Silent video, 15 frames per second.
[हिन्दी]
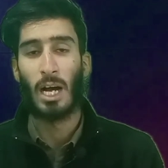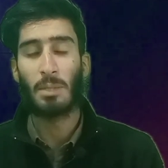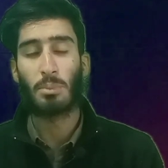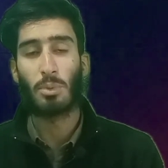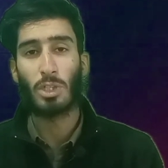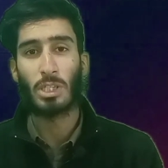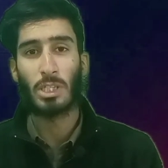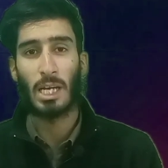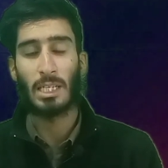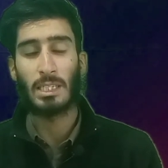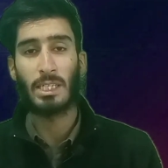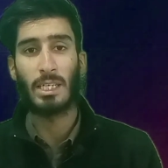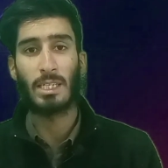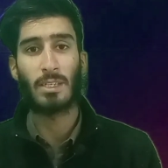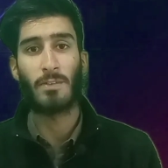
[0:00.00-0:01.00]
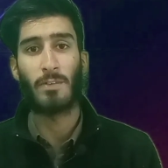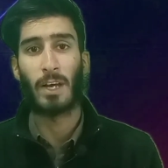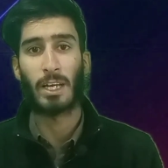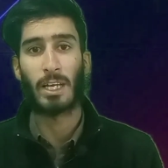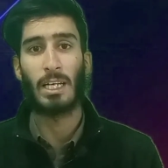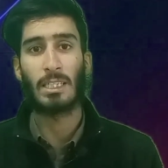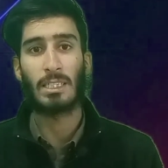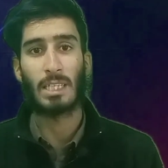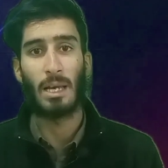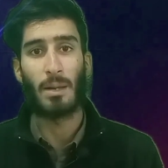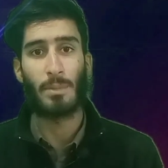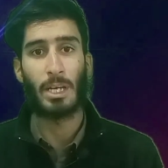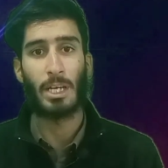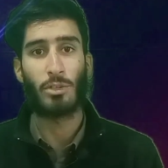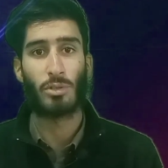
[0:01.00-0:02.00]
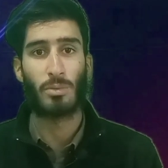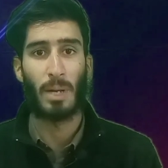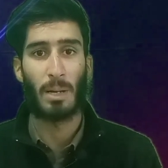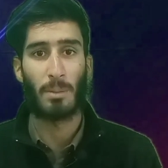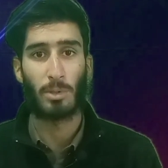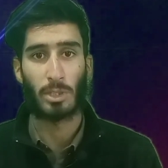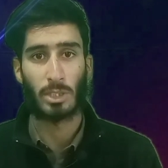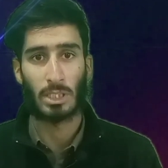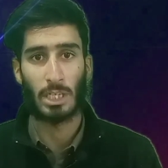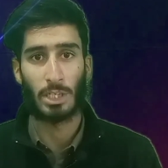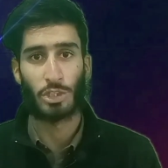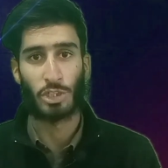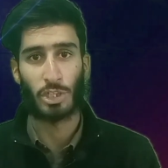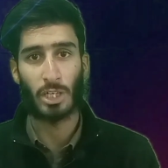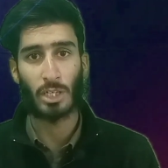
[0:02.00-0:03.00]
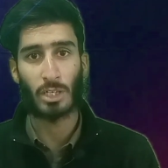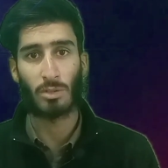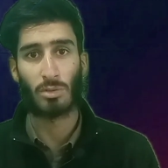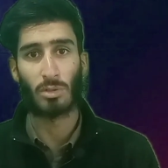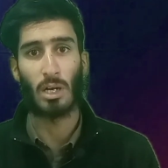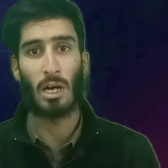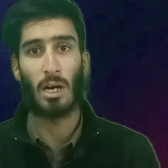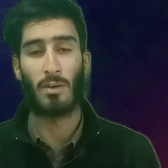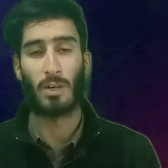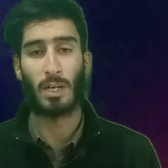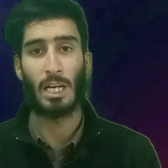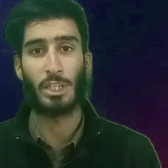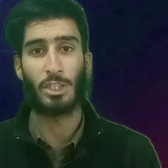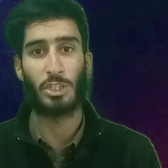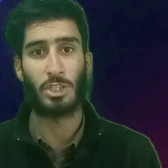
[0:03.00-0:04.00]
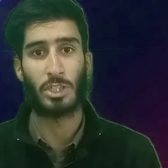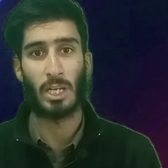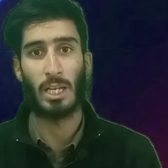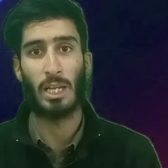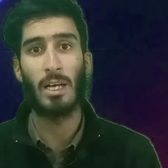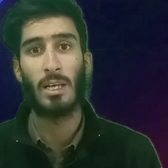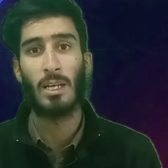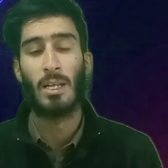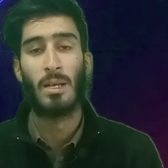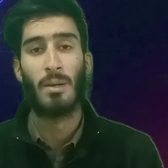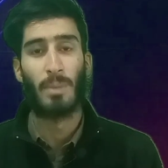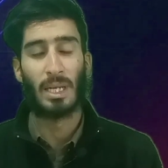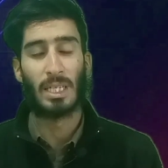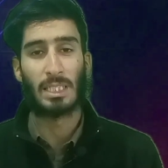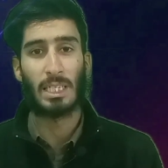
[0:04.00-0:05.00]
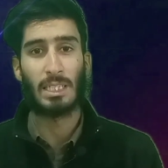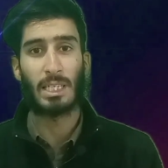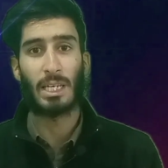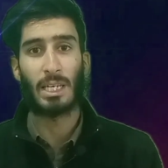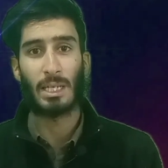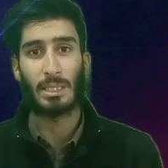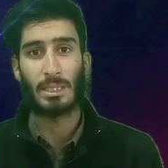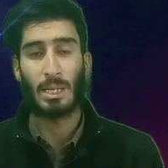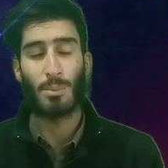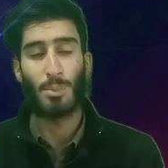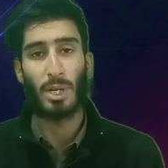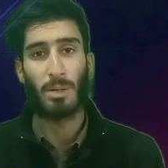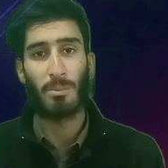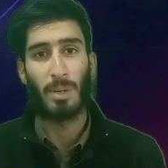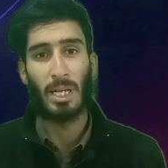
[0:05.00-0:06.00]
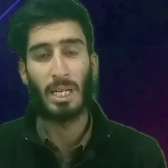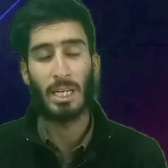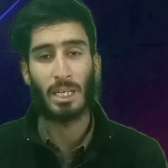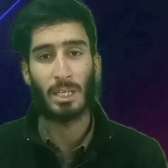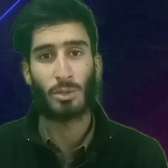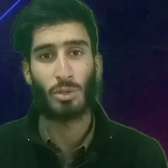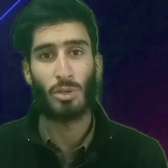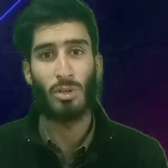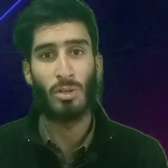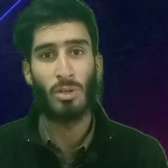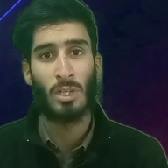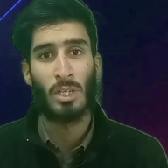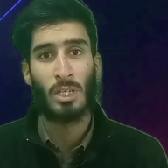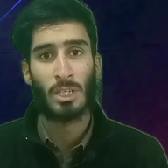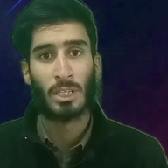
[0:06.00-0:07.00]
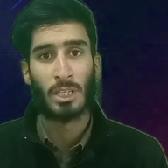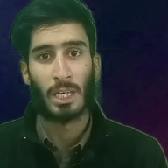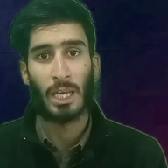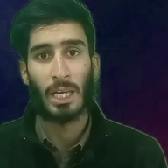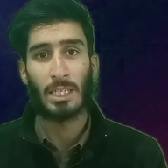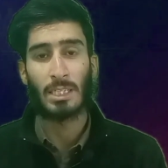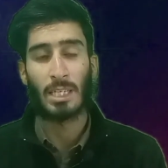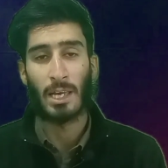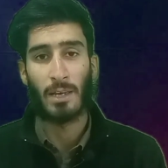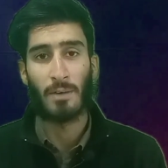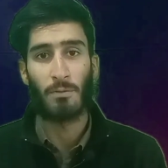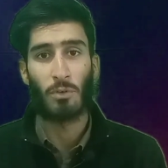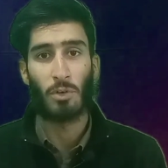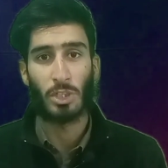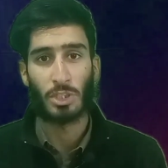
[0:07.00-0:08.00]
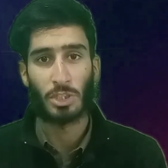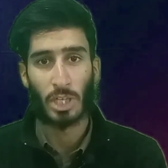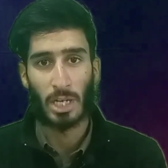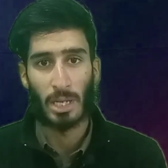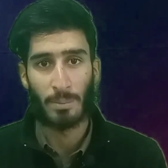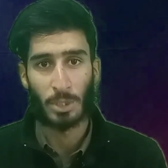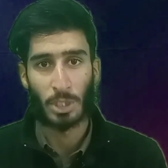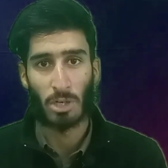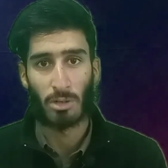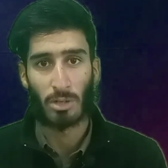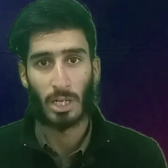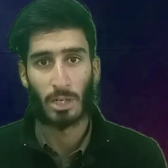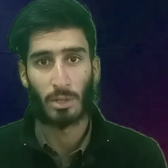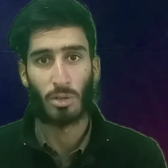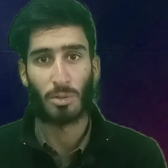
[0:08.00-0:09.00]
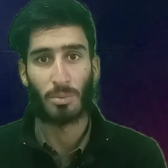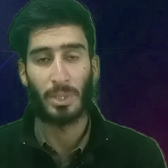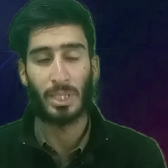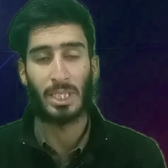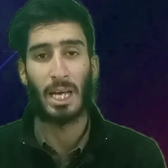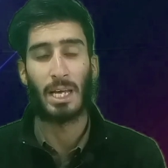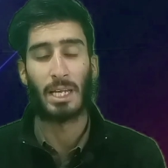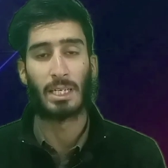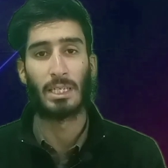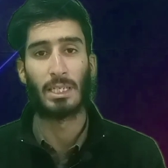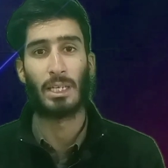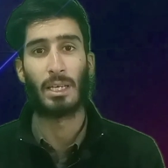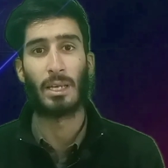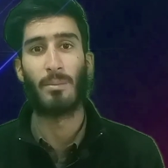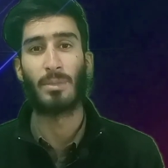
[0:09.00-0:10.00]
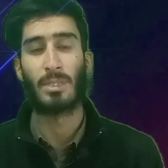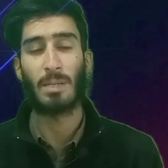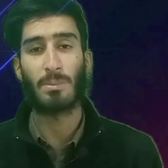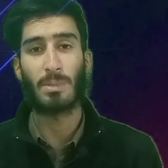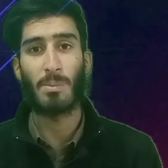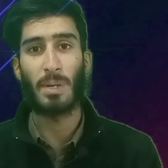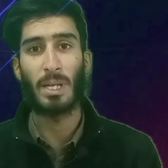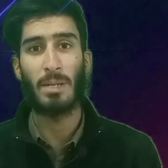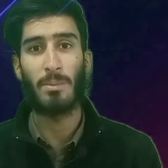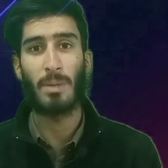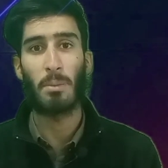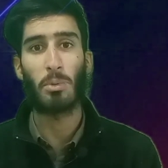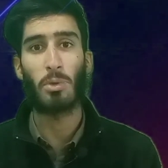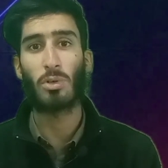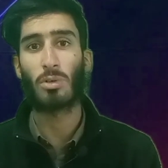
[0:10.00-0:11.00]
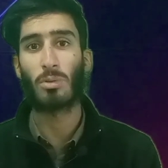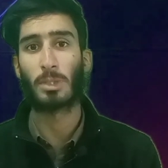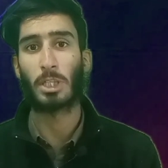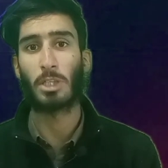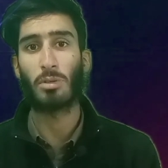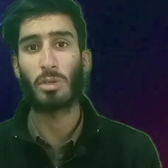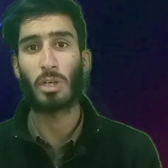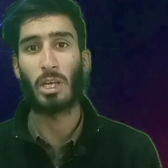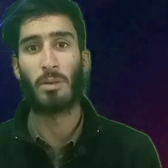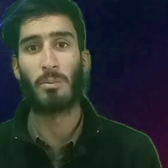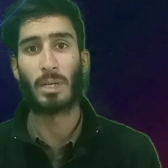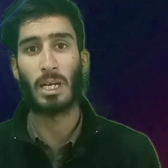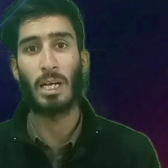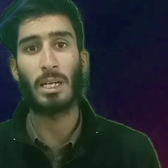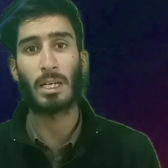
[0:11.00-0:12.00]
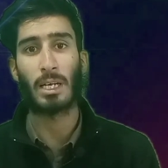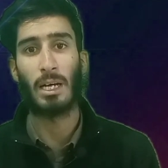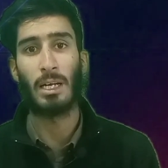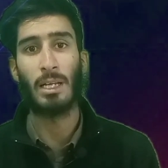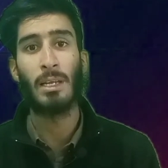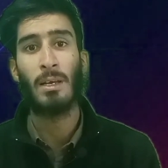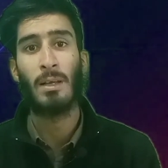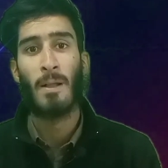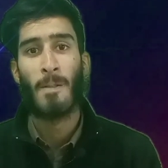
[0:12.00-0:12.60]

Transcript: आज बहुत सी ऐसी ऐसी वाक़ात सामने आई जो मैं आप लोगों के साथ शेयर करूँगा और आज इन पाकिस्तान तहरीक इंसाफ वाले भले के जो केस है वो इन पिशावर हाई कोर्ट में दायर कर रही है सबसे पहले मैं आप लोगों को बताता हूँ कि इमरान खान